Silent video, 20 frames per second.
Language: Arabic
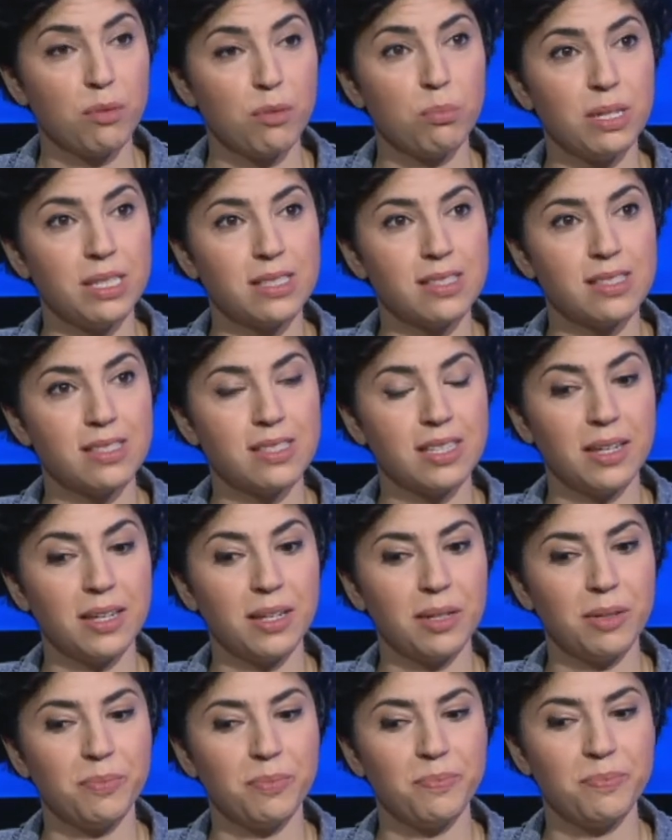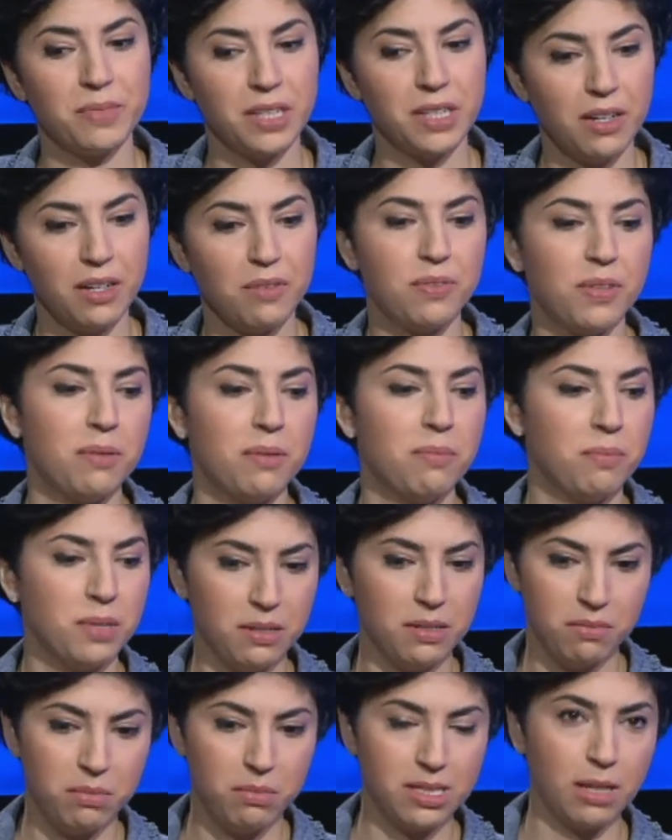بس آه، بتعرفي
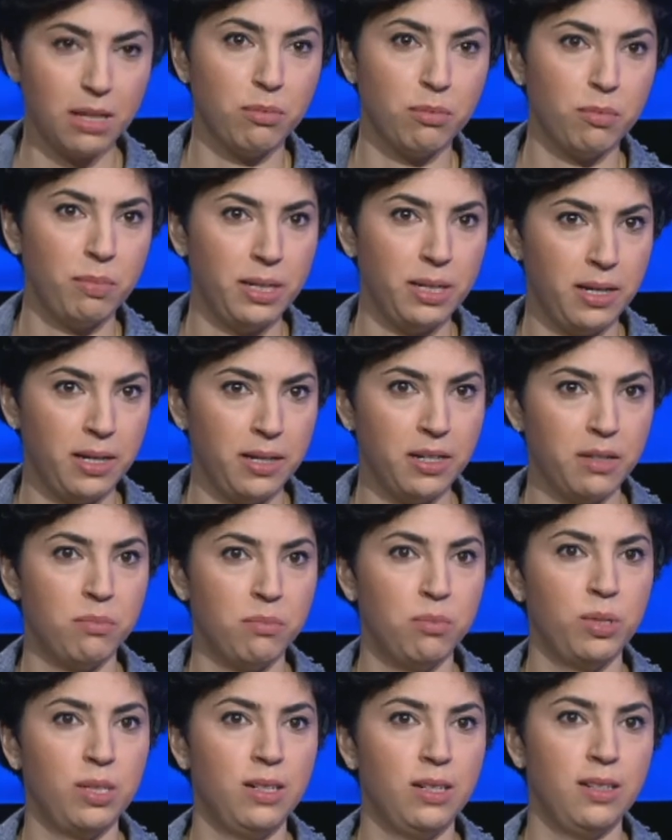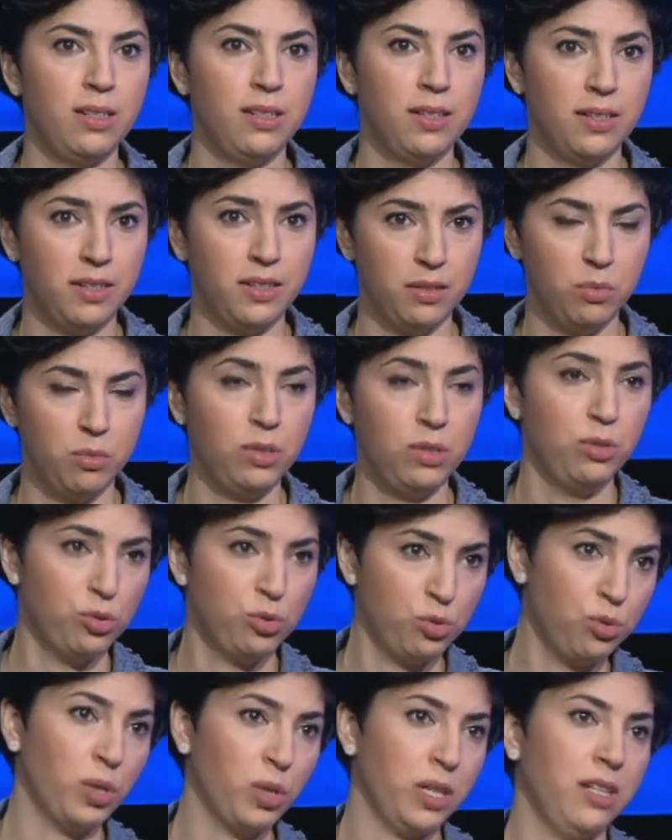من بسبب الحرب آه،
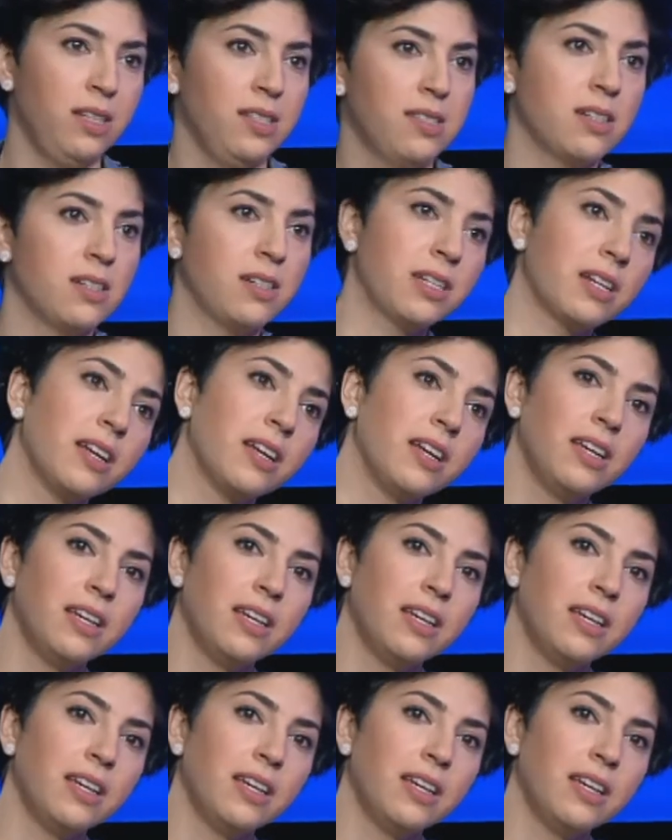والنزوح اللي صار